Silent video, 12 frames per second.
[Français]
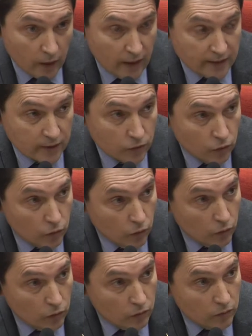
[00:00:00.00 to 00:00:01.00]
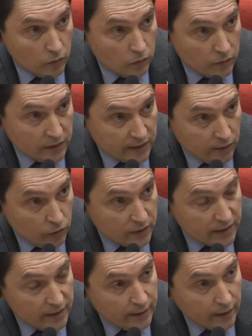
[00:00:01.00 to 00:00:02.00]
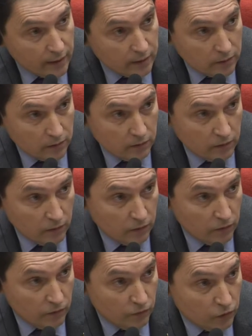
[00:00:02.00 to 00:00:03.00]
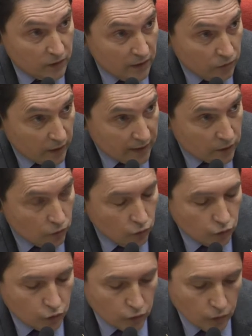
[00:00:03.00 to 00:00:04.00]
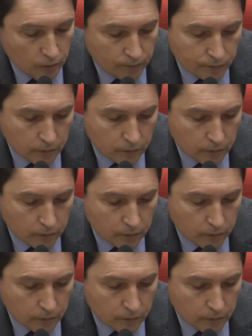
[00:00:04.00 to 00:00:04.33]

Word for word: Est-ce que si le Sénat faisait une résolution